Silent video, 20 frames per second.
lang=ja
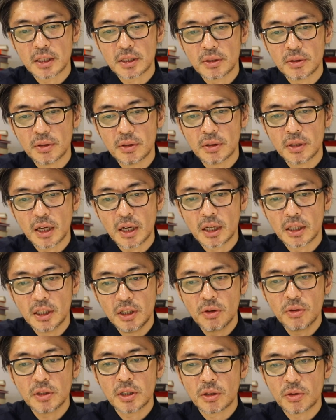そのなんか
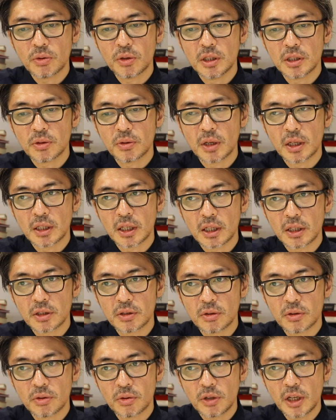日本って特にそうなんだけど、
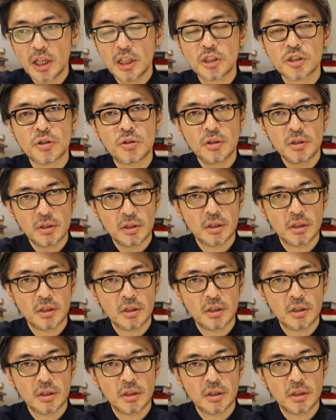そのドネーショ